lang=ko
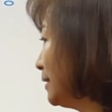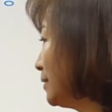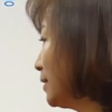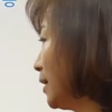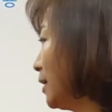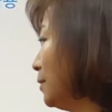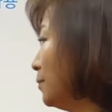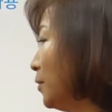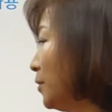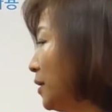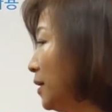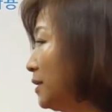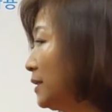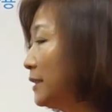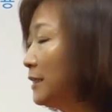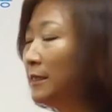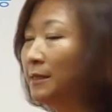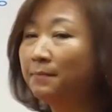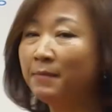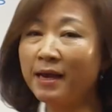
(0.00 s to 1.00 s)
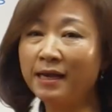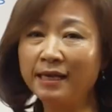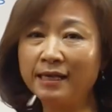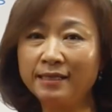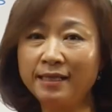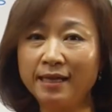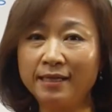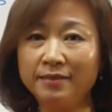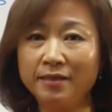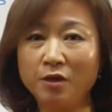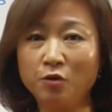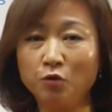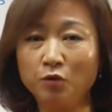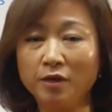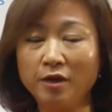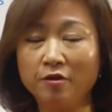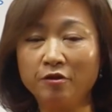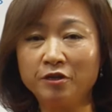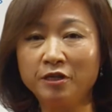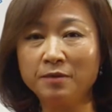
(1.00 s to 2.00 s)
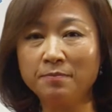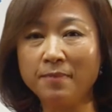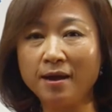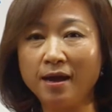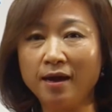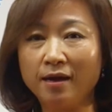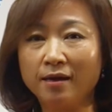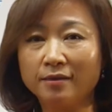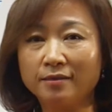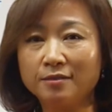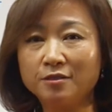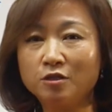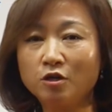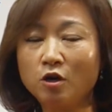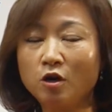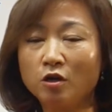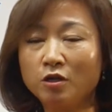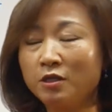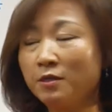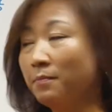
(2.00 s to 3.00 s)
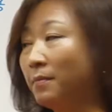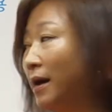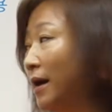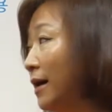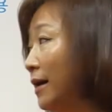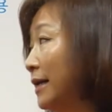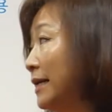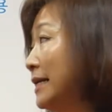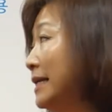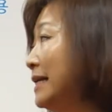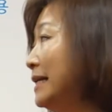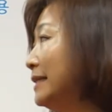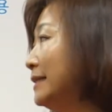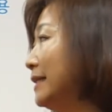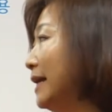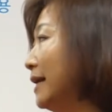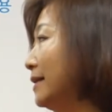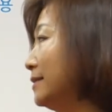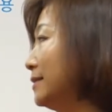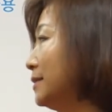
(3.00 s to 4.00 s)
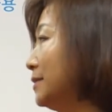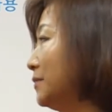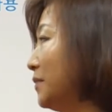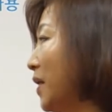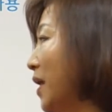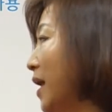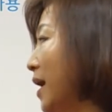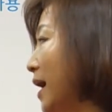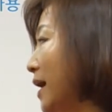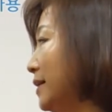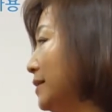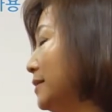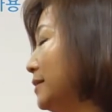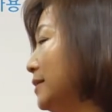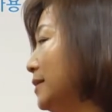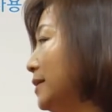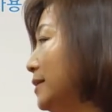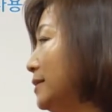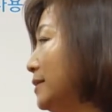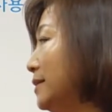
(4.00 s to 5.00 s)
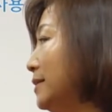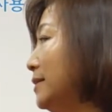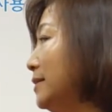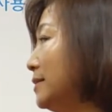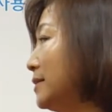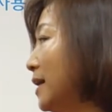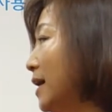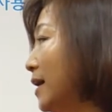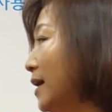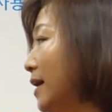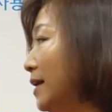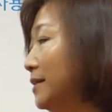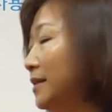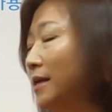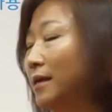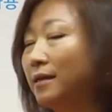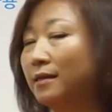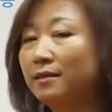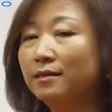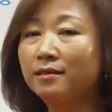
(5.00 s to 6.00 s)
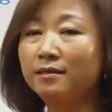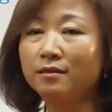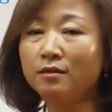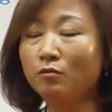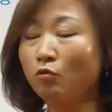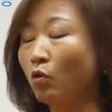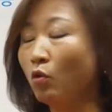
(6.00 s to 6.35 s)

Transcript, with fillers: 자, 이번에는 희망에 대한 내용이네요. 희망. 그죠? 희망. 나는 내 아이들이 의사가 되기를